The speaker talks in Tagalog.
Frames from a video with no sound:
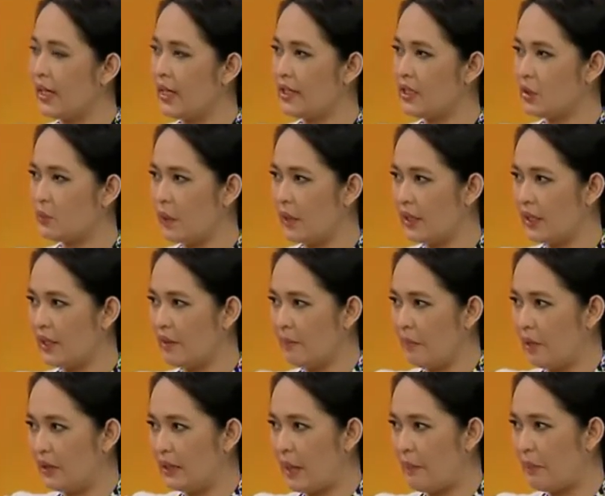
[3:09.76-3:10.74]
days, pwede ka
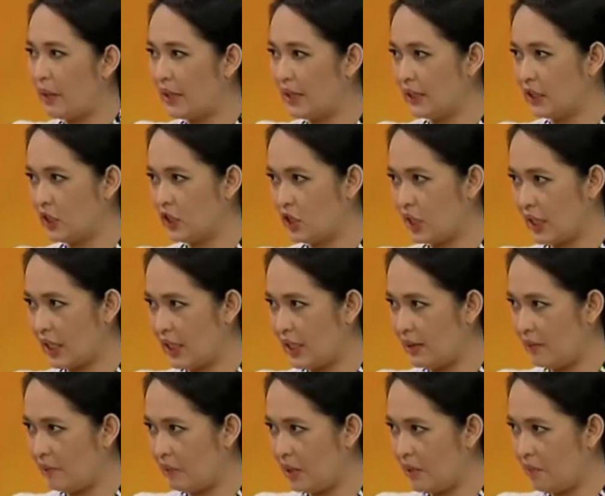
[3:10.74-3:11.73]
dapat nagche-check ka
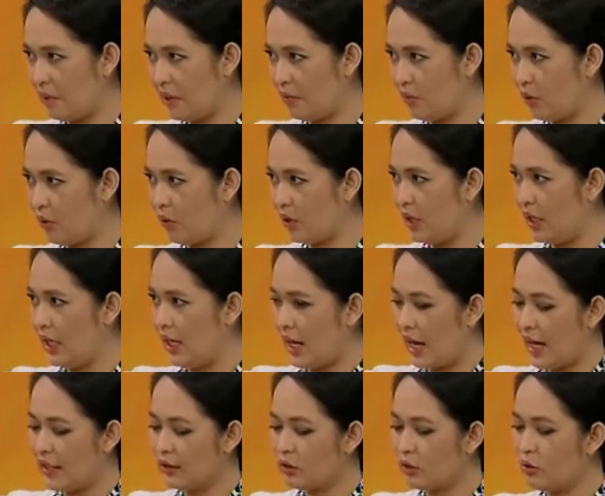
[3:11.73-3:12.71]
ng BP mo. Mm-hmm.
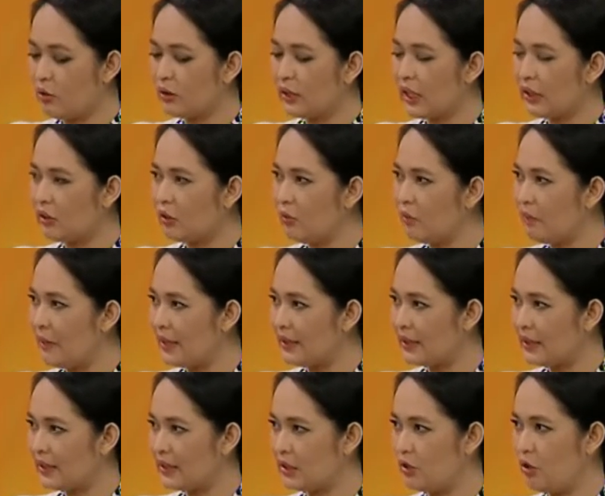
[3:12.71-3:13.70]
At kung tatlong
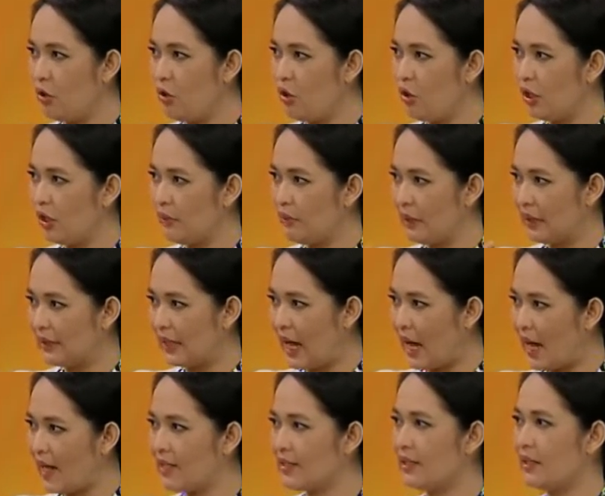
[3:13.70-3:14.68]
beses doon
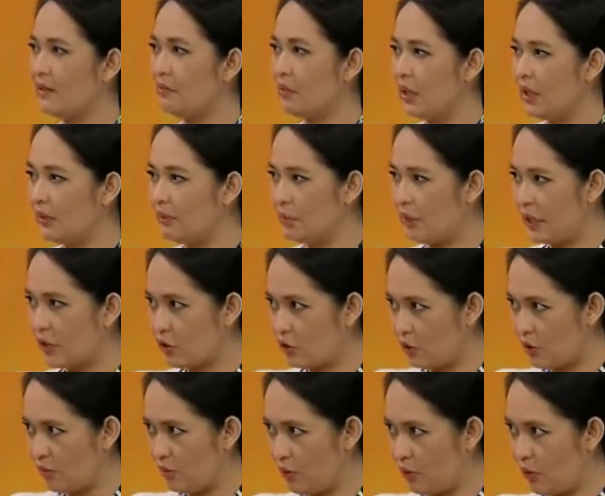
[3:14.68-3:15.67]
mataas yes. ang blood
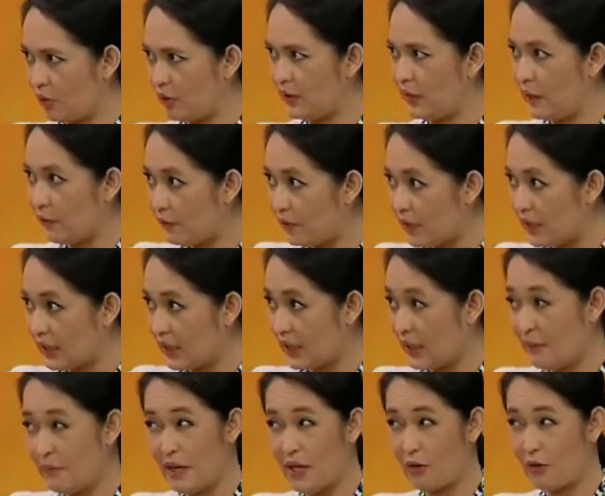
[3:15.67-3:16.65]
pressure mo,
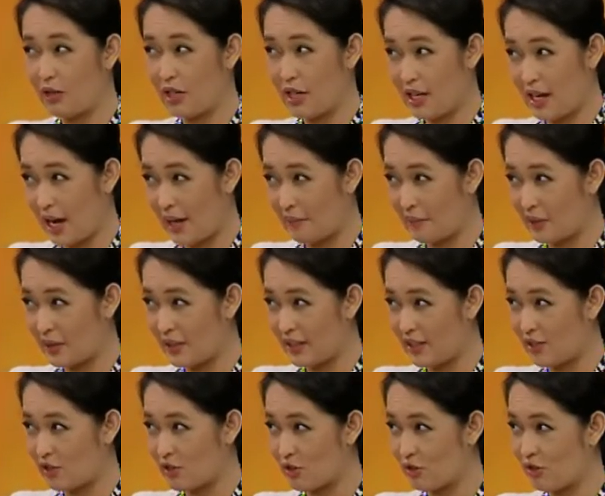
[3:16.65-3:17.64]
definitely meron kang
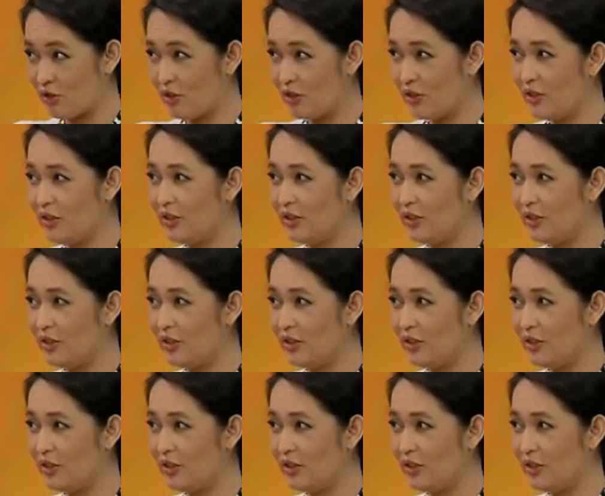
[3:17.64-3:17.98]
hypertension. You are a